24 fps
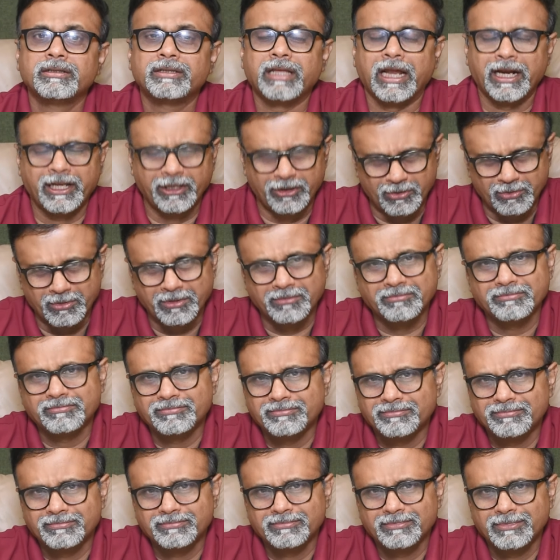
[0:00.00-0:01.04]
தனித்துவம்
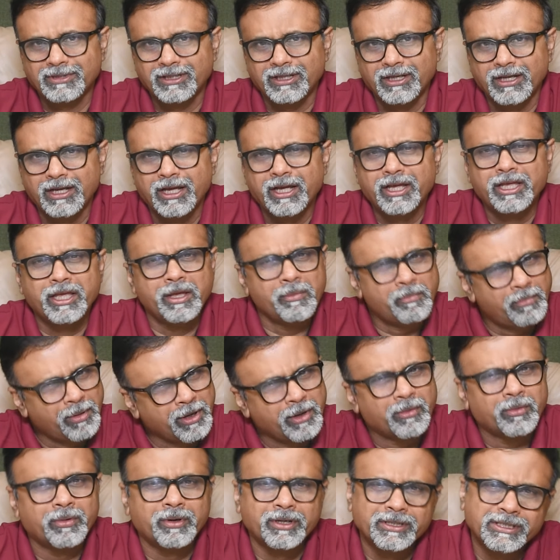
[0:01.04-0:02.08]

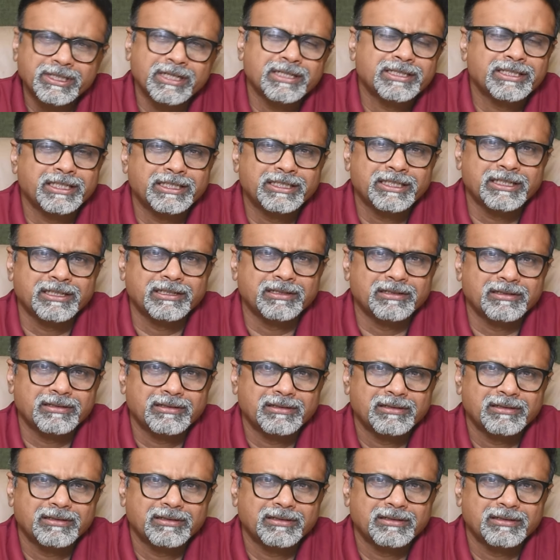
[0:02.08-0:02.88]
இப்படி ஒரு ரிசல்ட் சீசன்